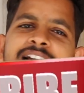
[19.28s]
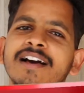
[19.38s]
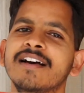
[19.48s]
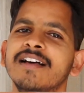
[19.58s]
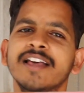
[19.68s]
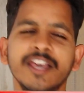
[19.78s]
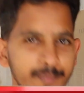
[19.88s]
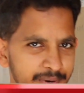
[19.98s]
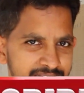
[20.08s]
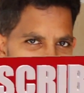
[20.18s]
కనుక
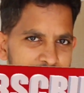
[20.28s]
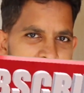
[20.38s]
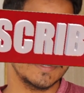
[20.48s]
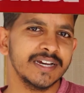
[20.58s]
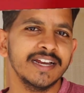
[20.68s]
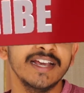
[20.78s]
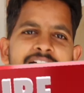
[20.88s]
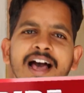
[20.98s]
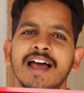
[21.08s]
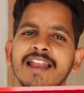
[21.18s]
ఇప్పుడే సబ్స్క్రైబ్ చేయండి
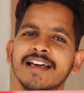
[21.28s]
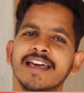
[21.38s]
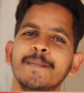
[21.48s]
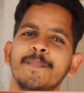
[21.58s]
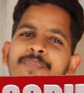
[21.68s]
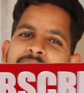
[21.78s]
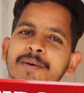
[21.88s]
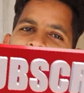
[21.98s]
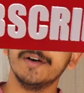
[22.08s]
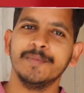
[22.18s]
అలాగే
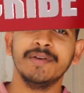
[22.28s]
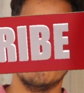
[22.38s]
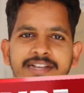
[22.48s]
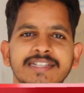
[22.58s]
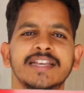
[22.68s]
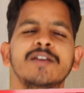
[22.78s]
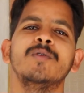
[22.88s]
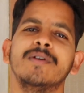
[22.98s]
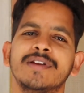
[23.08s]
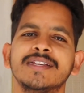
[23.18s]
uh, మీ ఫ్రెండ్స్కి
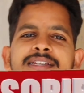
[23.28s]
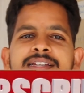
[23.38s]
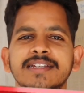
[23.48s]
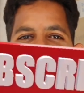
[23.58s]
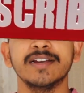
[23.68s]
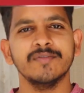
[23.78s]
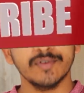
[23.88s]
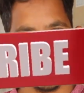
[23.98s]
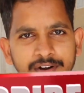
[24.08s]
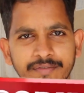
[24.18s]
హూఎవర్ ఈజ్ ఇంట్రెస్టెడ్ ఇన్
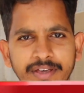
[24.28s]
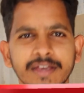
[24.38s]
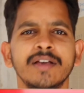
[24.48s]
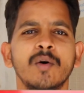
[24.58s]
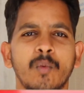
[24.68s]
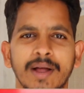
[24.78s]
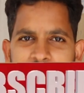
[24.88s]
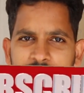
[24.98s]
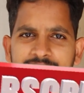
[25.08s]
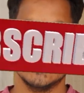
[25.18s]
ఫోటోగ్రఫీ
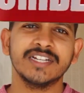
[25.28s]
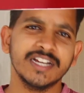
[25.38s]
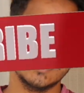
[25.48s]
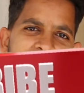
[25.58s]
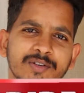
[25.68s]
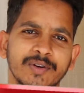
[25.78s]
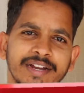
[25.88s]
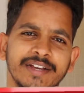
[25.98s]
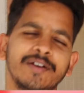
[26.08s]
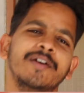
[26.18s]
వాళ్ళతోటి షేర్
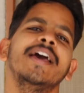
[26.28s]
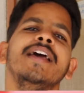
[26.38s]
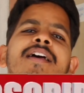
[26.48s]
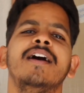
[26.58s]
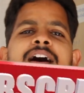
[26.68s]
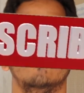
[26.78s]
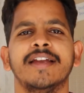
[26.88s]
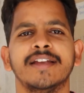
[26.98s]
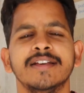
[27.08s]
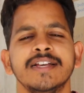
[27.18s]
చేసుకోండి ఓకే ఆల్
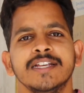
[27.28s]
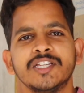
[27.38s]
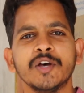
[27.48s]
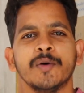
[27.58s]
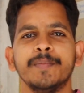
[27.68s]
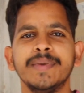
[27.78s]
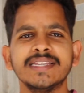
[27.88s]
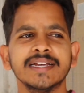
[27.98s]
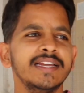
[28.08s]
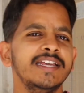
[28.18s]
రైట్ సో
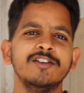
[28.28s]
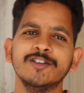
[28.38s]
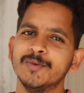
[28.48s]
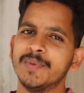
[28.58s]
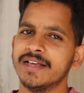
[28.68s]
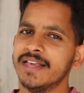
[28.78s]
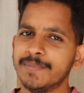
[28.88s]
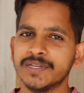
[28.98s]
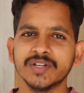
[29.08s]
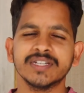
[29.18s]
బేసిక్లీ ఈరోజు మన
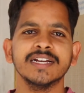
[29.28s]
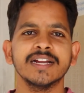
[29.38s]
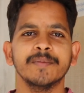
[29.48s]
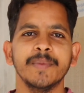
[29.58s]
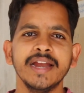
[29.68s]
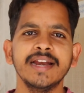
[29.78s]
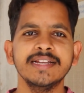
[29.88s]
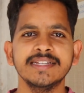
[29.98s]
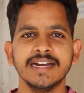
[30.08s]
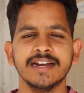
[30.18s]
ఎపిసోడ్ చేయడానికి మెయిన్
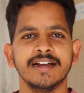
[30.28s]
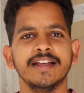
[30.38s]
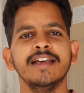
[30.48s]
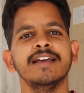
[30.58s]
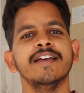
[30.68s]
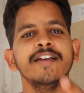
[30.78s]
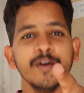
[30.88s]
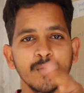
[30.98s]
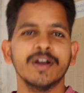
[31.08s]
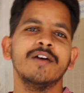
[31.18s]
రీజన్ ఏంటంటే
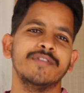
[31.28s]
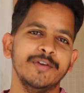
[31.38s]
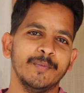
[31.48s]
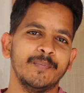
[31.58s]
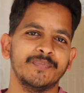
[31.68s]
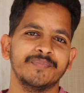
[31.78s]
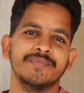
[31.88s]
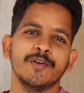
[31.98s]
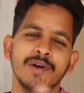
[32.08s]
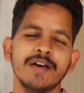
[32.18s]
వన్ ఆఫ్ యూ
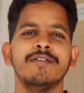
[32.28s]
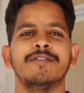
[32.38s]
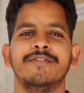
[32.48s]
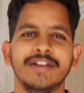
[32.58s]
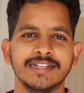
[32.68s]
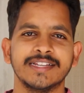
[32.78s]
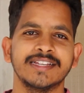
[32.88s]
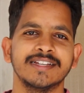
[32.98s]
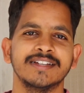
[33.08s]
వన్ ఆఫ్ అవర్ ఫ్రెండ్స్